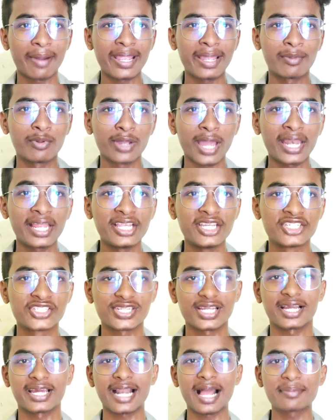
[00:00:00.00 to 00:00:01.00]
का भाई हम लोग यार
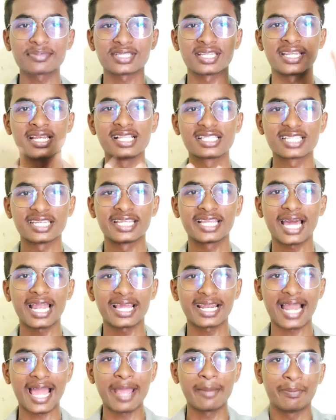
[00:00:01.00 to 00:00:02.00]
इंस्टाग्राम से रील्स
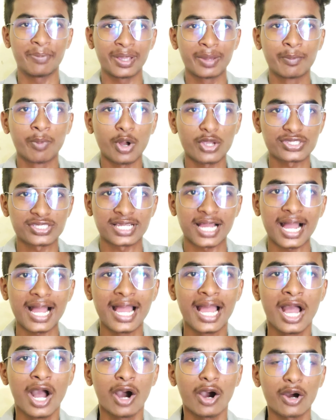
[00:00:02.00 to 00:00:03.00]
निकाल के लाए बिग बॉस का
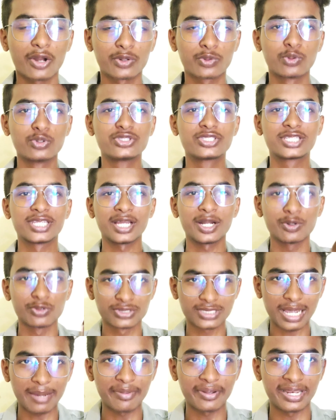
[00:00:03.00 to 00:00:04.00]
और कुछ
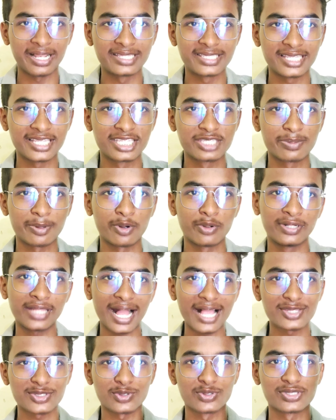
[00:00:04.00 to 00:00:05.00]
उसका भी रील्स जिसमें वो
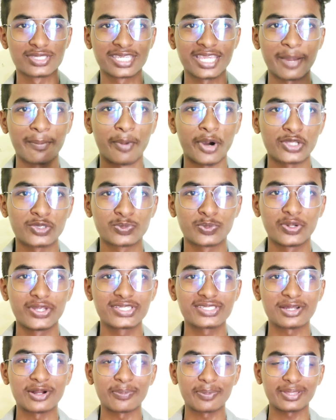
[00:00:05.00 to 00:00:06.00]
डांस उन्स किए
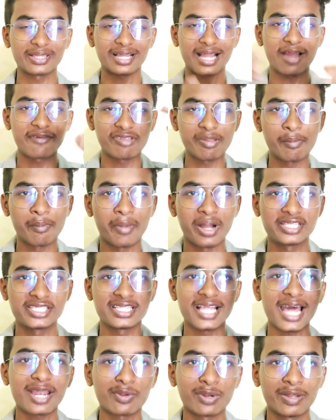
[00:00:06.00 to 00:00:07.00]
भोजपुरी सॉन्ग पे तो काफी
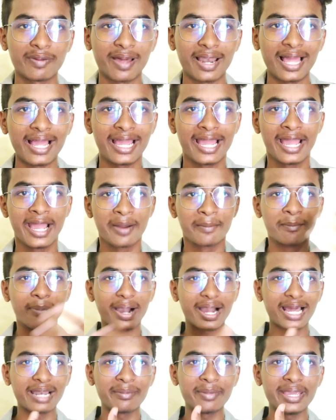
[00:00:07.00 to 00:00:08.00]
मजेदार होने वाला है
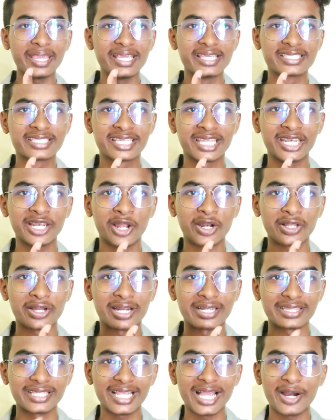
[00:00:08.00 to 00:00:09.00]
बगल में स्क्रीन ऑन
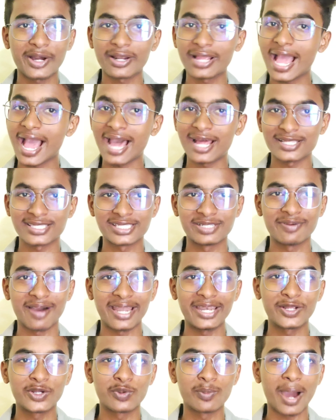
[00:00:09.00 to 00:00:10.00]
करते हैं और यार
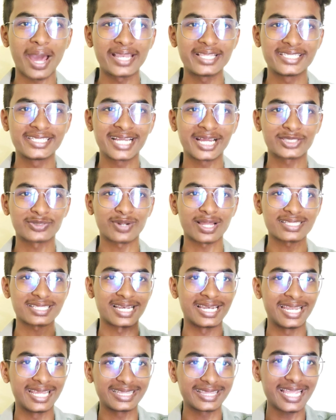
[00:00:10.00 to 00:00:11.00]
शिवानी कुमारी जी का थोड़ा
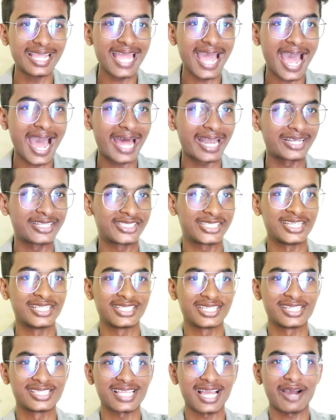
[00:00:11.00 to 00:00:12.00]
सा लेते हैं यार
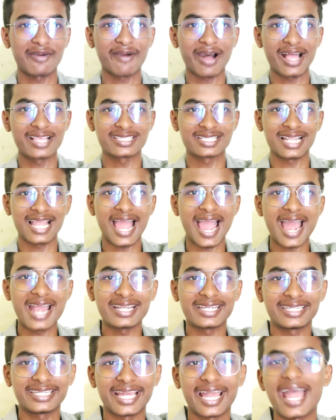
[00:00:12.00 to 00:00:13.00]
चींची सा आवाज
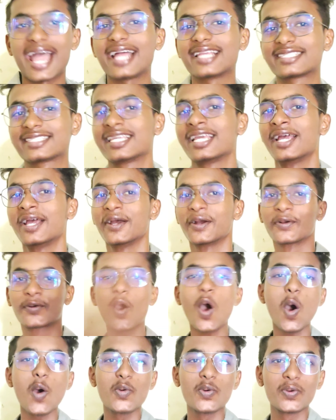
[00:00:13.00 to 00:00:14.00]
लेटेस्ट
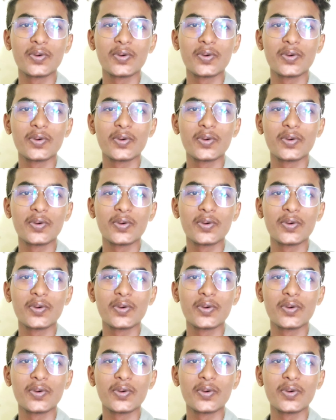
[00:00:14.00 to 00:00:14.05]
गो